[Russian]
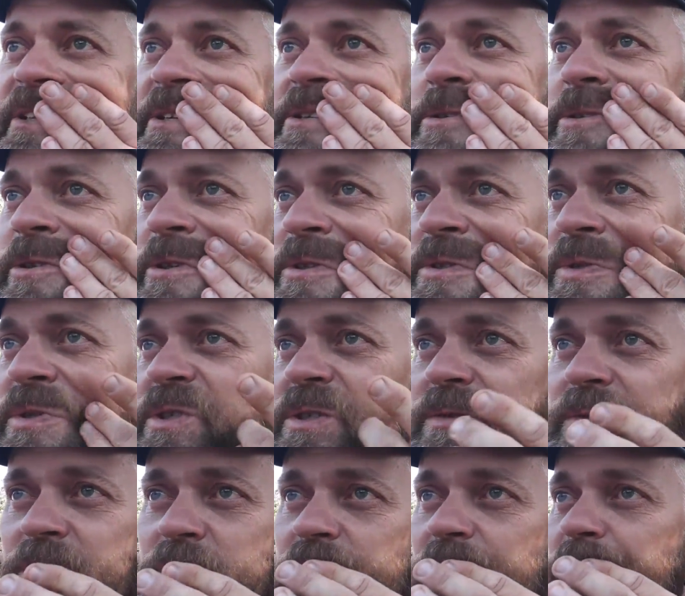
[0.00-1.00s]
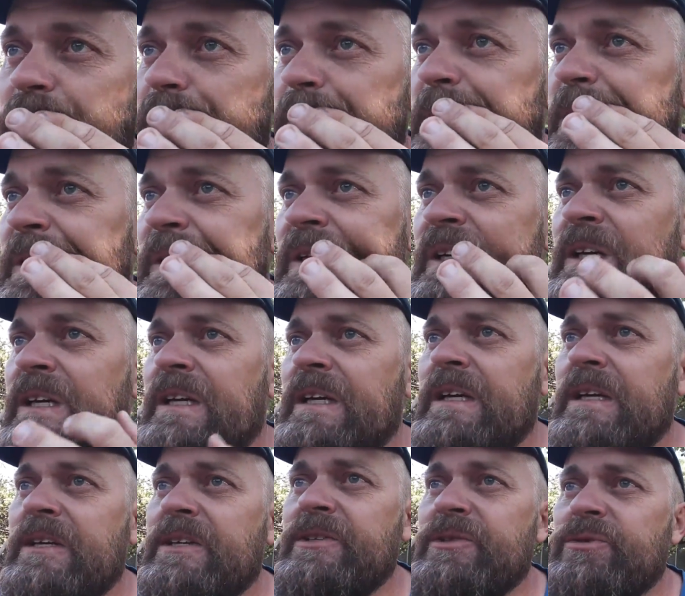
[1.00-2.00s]
за счет ресурсов всего мира,
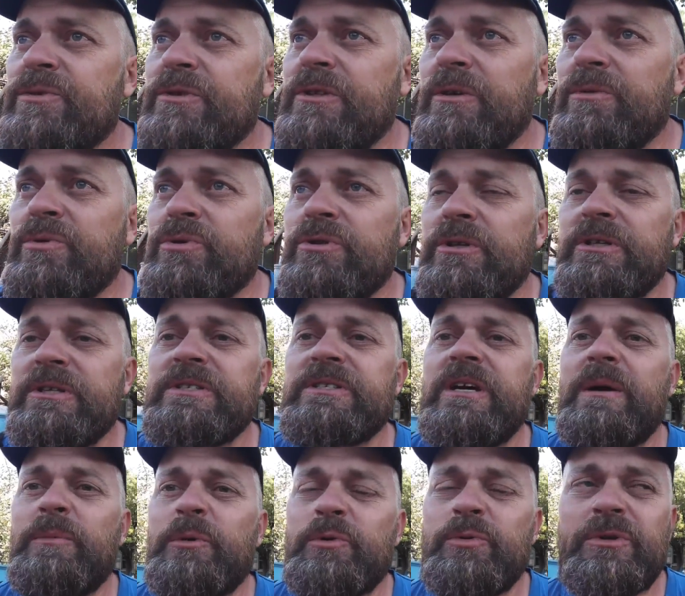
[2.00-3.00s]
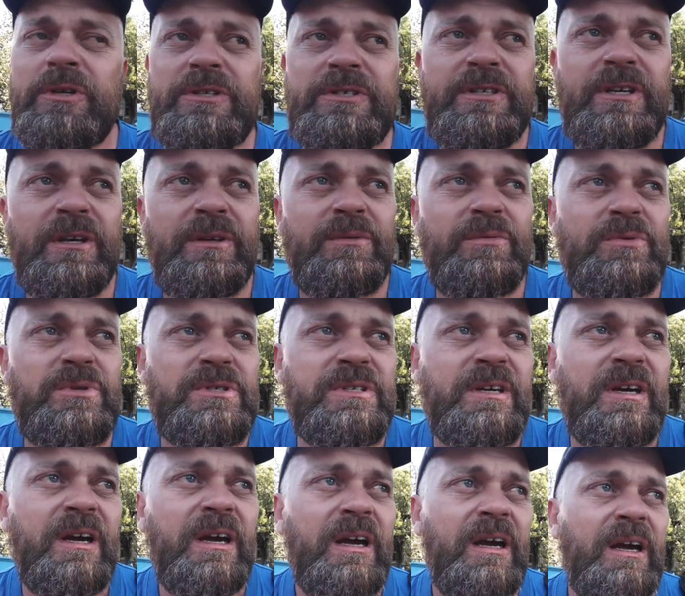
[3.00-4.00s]
за счет того, что они сами туда стягиваются.
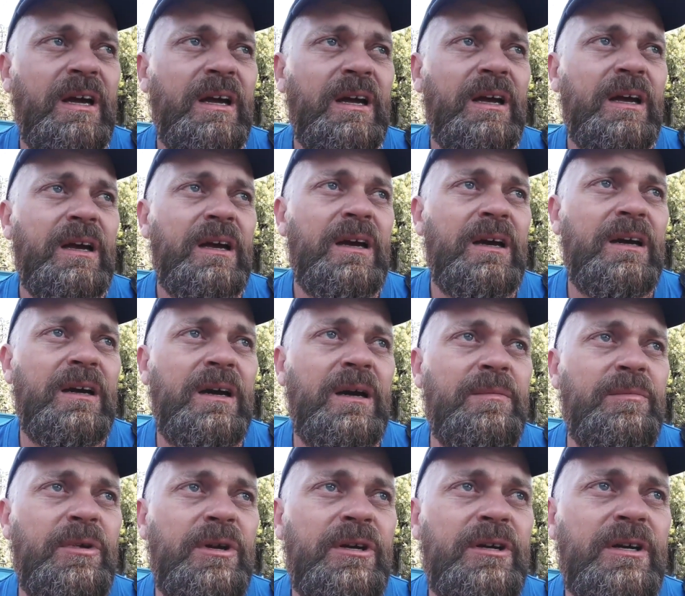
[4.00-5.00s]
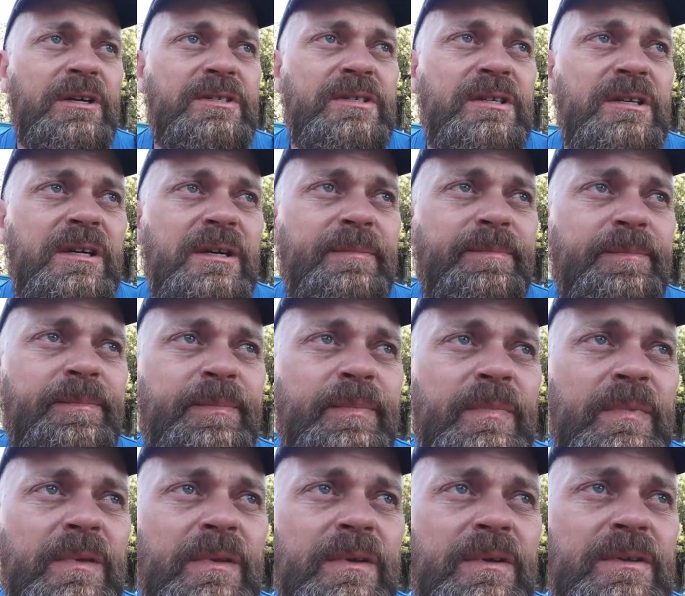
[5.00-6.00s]
А американская,
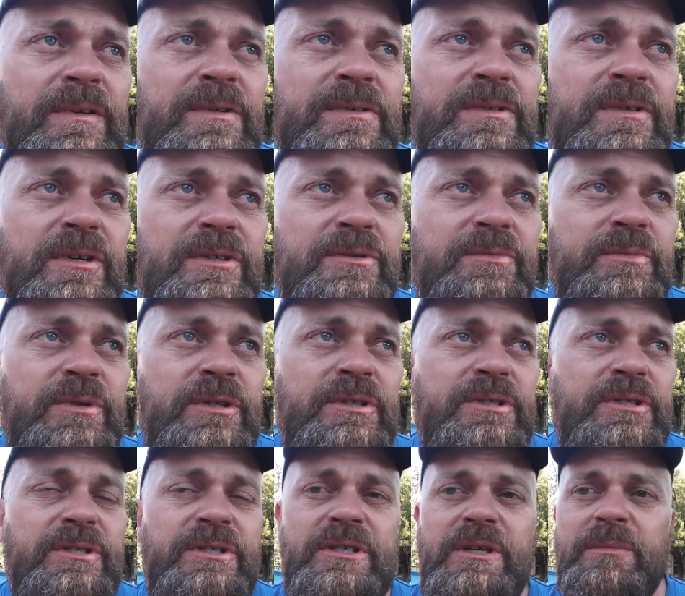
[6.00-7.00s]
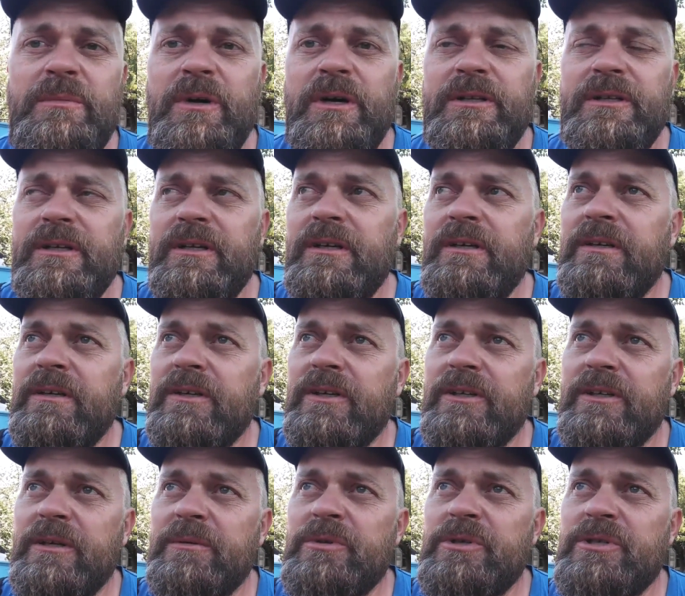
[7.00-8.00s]
э, скажем так, система, она
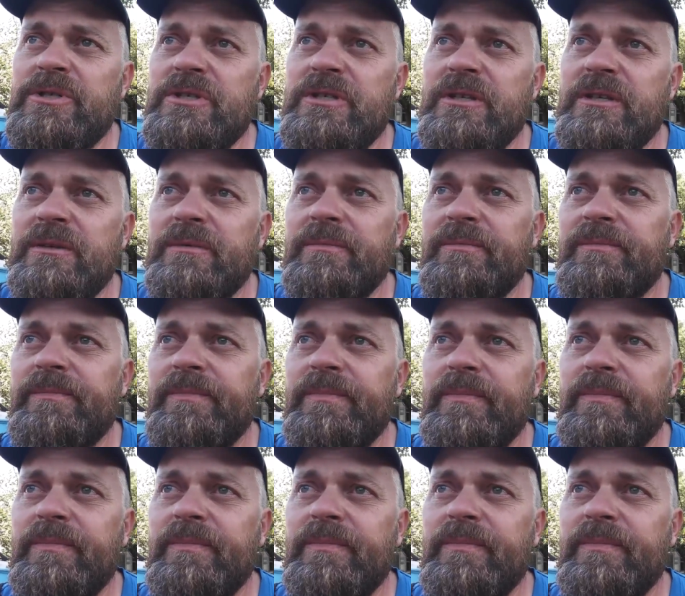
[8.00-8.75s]
экономическая,